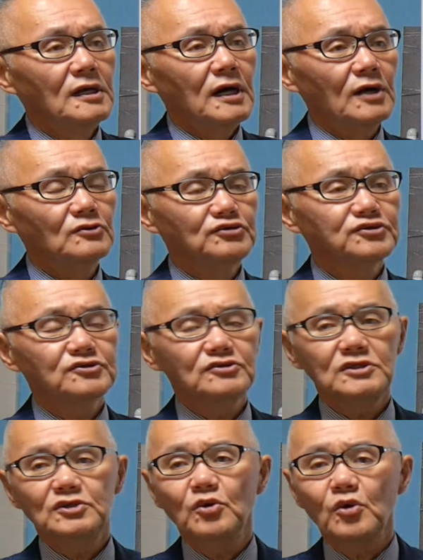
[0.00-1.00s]
あの普通
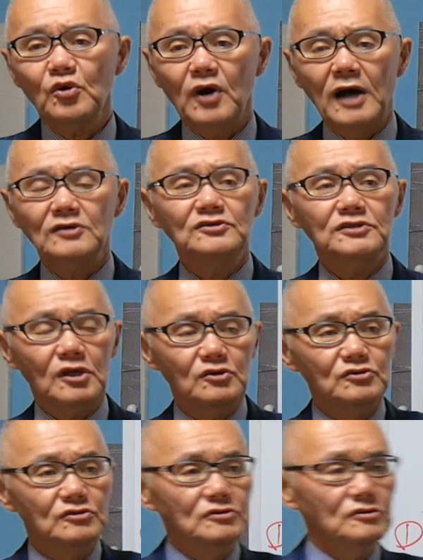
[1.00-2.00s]
に道路を歩いて
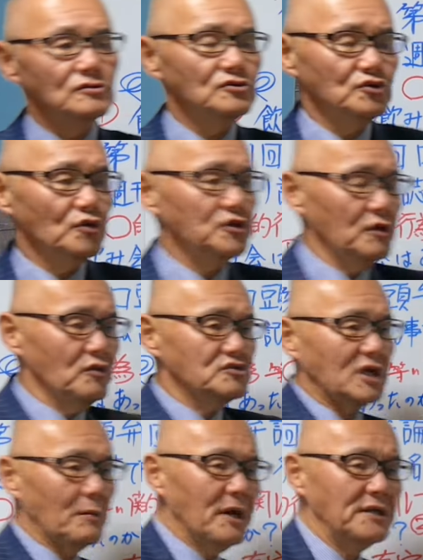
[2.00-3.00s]
る女性を
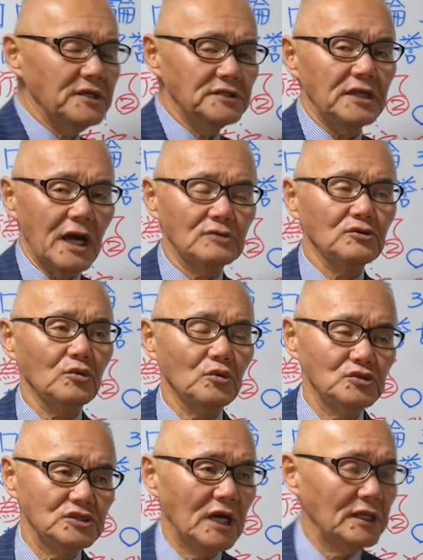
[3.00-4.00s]
捕まえてきてやるのと
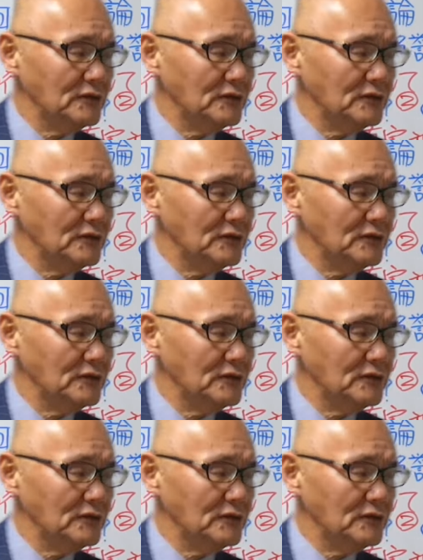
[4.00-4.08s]
違っ